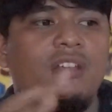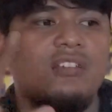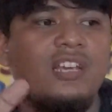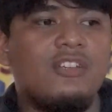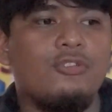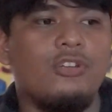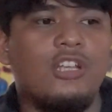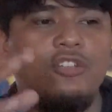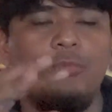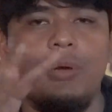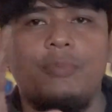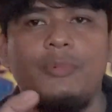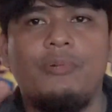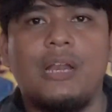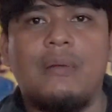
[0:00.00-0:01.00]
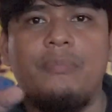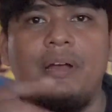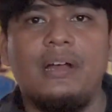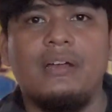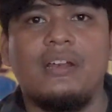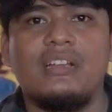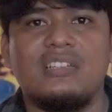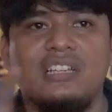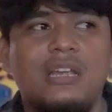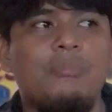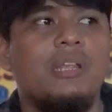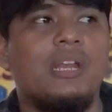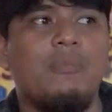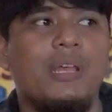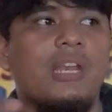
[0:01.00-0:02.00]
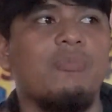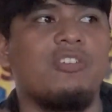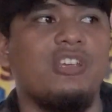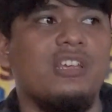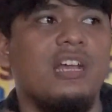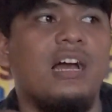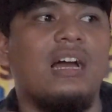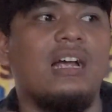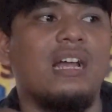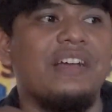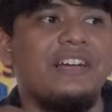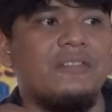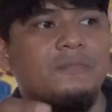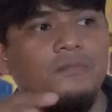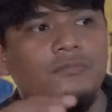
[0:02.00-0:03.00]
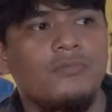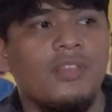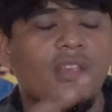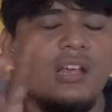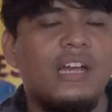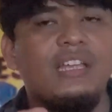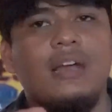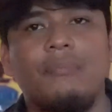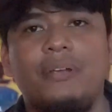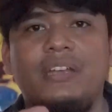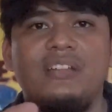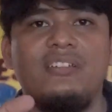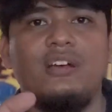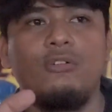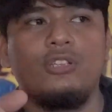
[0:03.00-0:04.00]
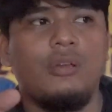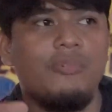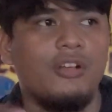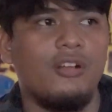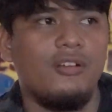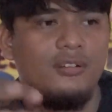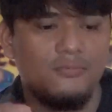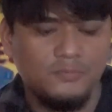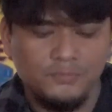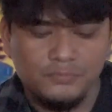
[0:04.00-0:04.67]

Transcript: saya sudah nyoba beberapa rasanya mirip-mirip sih nggak nggak nggak yang beda jauh tapi kalau